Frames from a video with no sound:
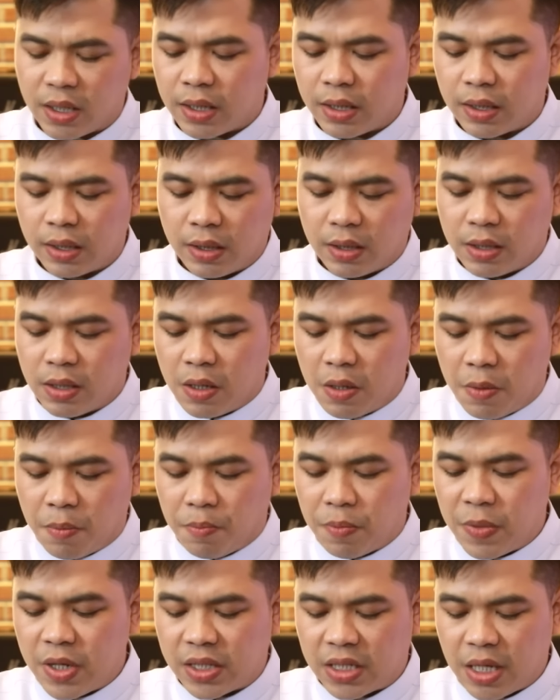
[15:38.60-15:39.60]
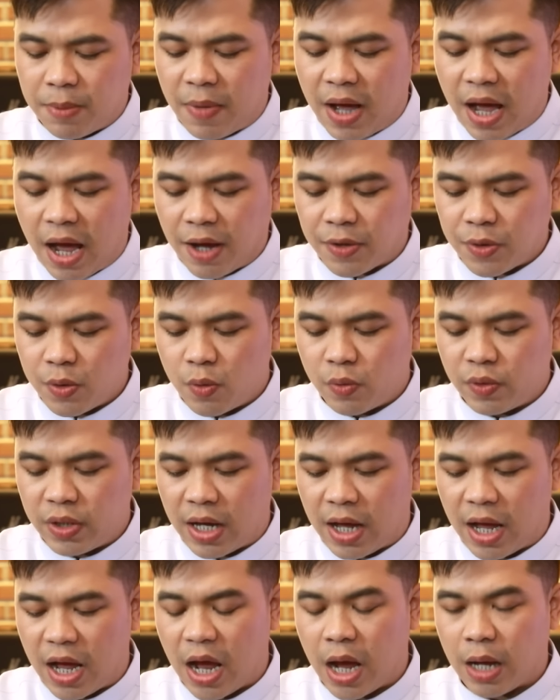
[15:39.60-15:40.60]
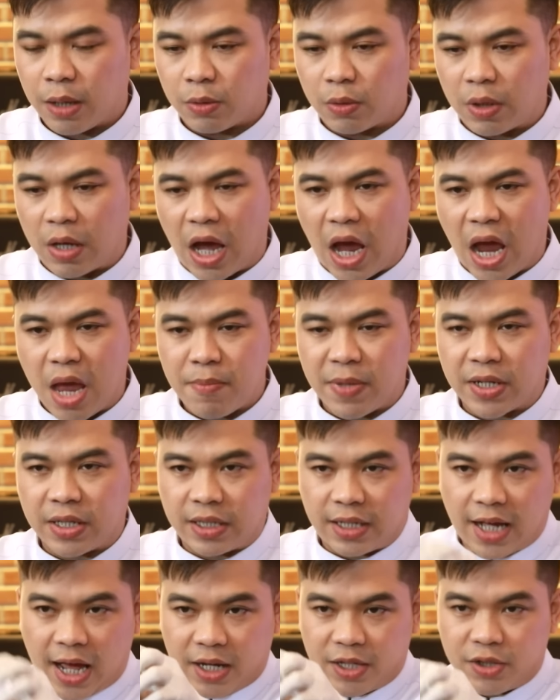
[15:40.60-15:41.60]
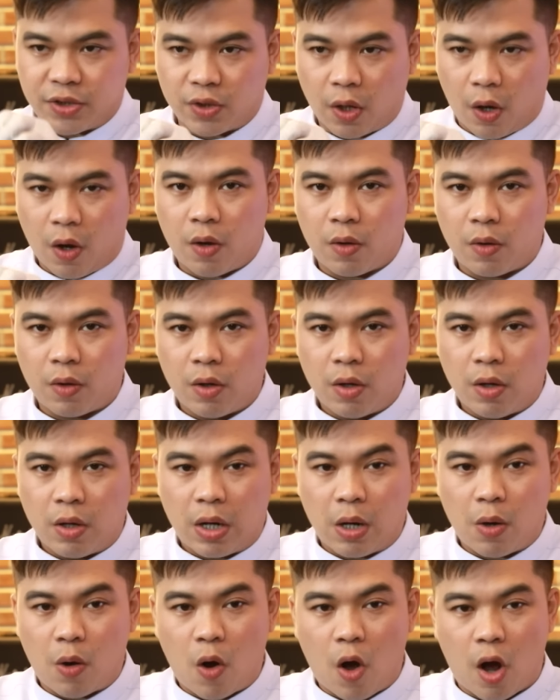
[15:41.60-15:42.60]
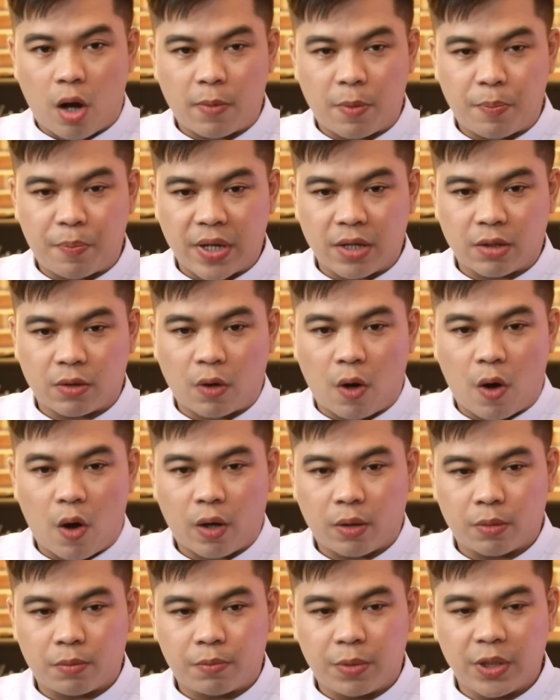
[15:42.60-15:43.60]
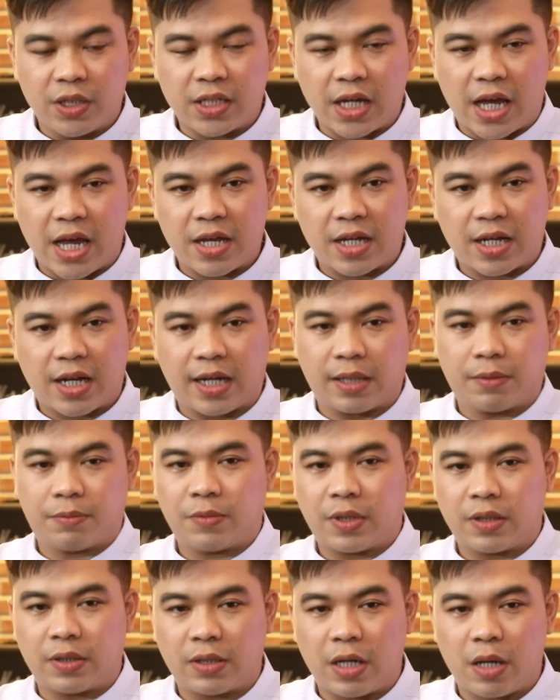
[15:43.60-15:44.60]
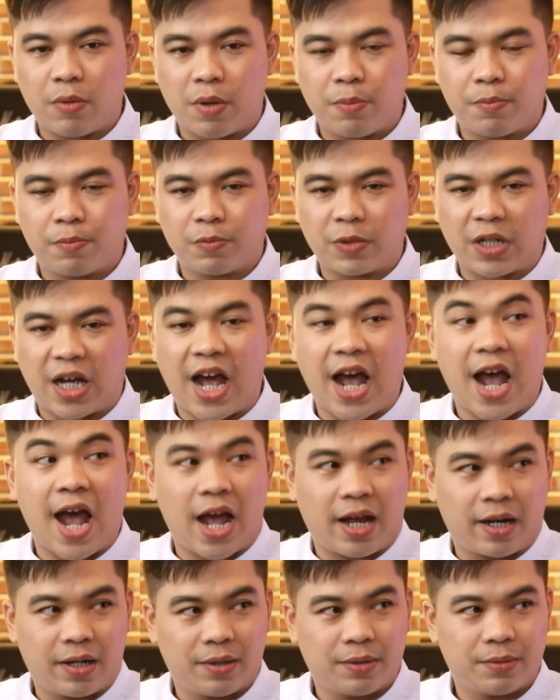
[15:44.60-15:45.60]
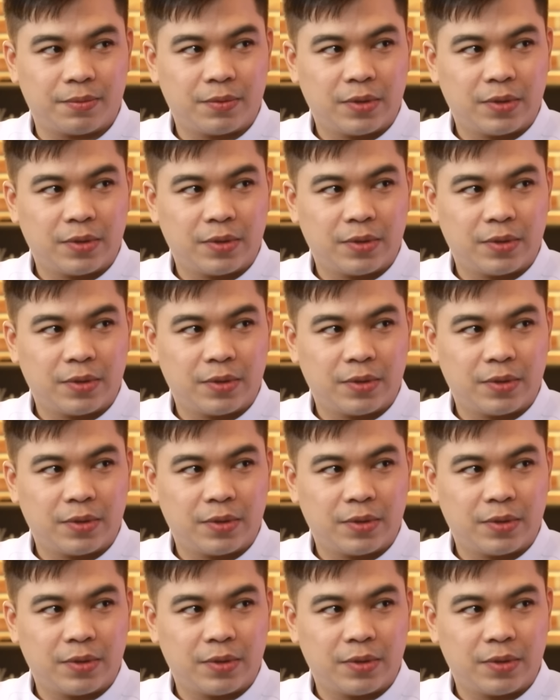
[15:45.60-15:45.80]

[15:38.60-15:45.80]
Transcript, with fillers: มีเสมหะมีเสมหะอยู่เนี่ยให้มันกัดเซาะแล้วออกมาเป็นก้อนเพื่อจะให้เรียกว่าขาดเนี่ย